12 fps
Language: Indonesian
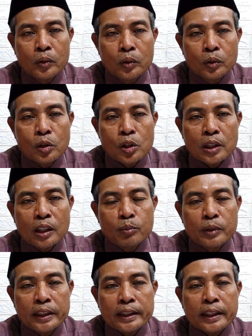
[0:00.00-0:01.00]
untuk selalu
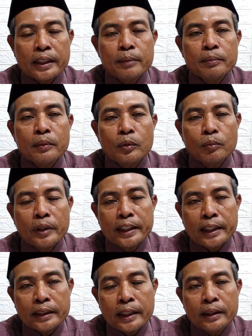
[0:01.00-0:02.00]
mengingatkan,
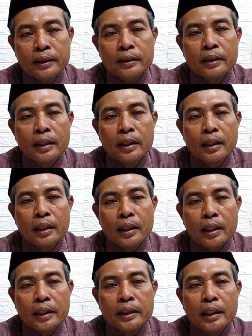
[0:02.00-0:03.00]
mengingatkan
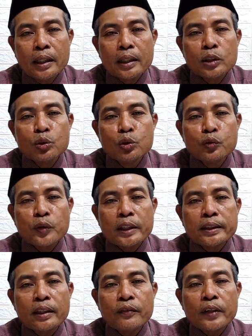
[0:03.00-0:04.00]
ana arju
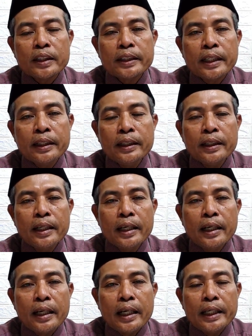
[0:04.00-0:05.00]
fardan fardan
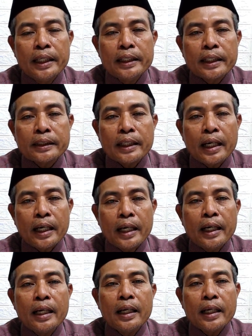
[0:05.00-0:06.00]

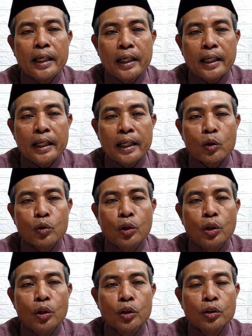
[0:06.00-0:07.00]
ayyatahalla
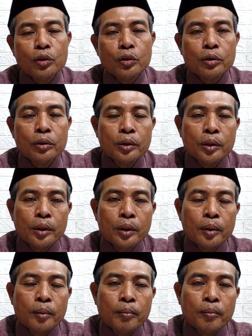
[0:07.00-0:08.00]
kullun
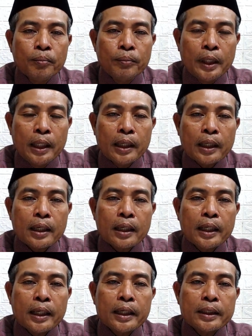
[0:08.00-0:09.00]
bil
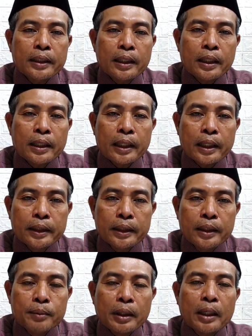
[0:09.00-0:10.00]
akhlaqil
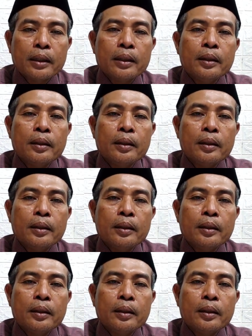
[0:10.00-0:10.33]
karimah